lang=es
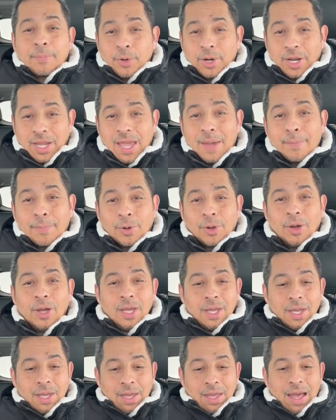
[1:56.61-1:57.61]
Por ejemplo,
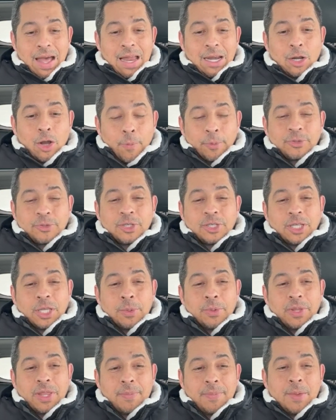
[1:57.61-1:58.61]
algo
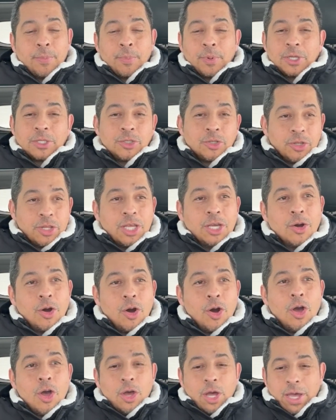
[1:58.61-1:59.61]
positivo de mí, pues yo digo,